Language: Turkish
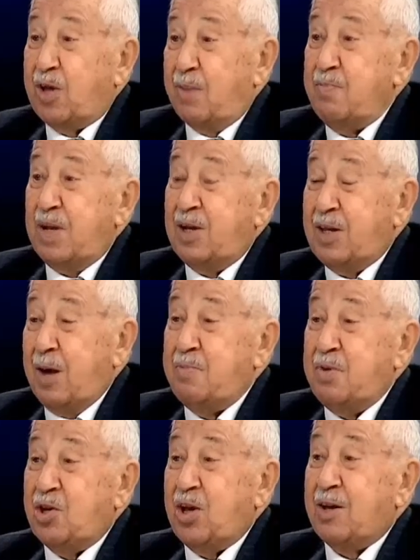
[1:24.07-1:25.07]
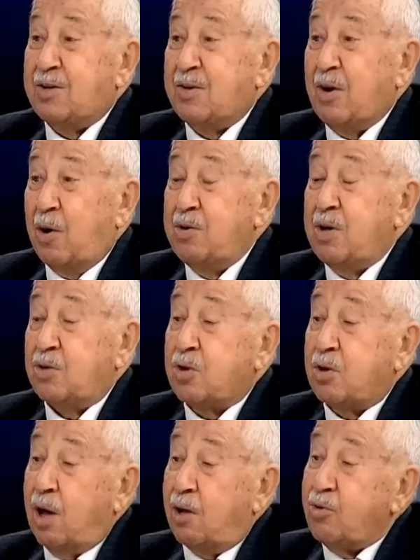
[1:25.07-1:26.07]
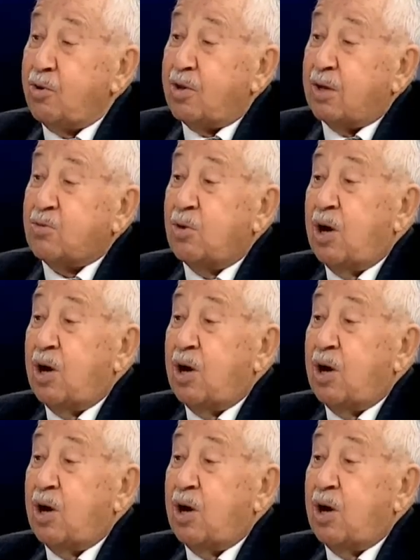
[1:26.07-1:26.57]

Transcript: olan bilinen bir yer. Ondan sonra kaldırıyorlar